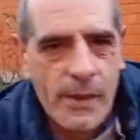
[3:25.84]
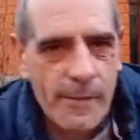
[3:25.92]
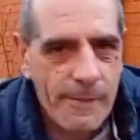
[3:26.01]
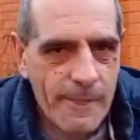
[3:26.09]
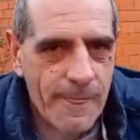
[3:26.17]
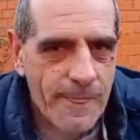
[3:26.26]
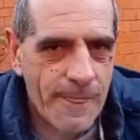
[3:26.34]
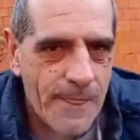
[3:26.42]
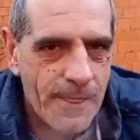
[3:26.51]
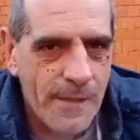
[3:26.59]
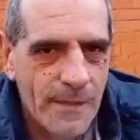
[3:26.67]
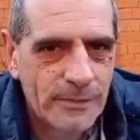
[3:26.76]
merla
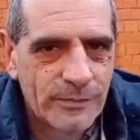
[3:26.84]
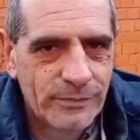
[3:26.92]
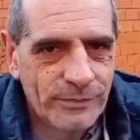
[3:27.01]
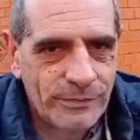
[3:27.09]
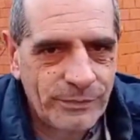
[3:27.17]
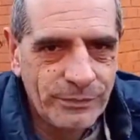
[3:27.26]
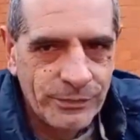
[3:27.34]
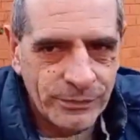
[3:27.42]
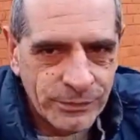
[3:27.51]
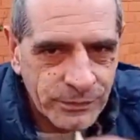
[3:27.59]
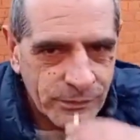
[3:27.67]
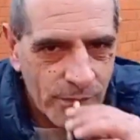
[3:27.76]
e qui si rischia un
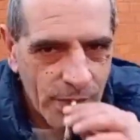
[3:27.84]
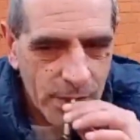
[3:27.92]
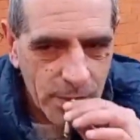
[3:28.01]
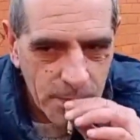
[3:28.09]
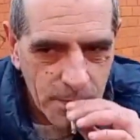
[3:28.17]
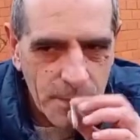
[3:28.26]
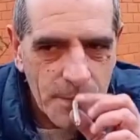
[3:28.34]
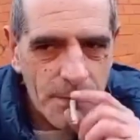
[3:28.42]
altro sfratto.